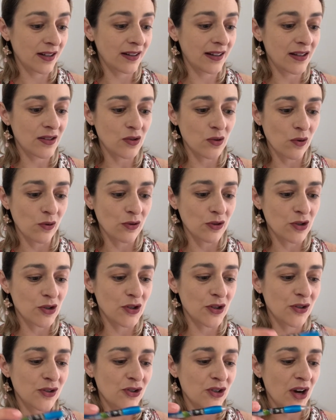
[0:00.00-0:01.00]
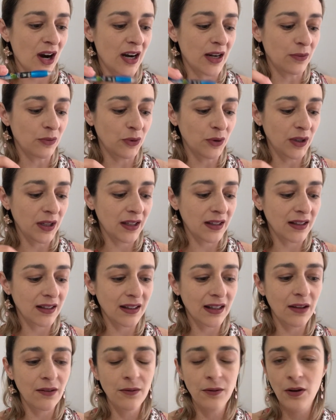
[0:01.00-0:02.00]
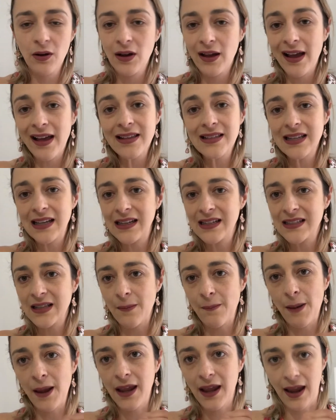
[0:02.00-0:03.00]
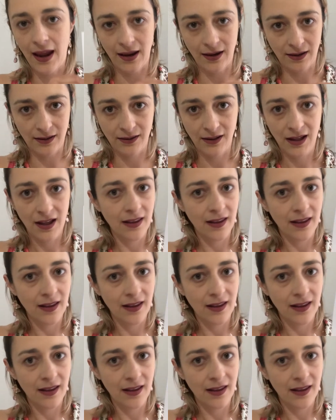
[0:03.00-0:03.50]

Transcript: tem escondidinho de carne moída, tem essa lista é pequena,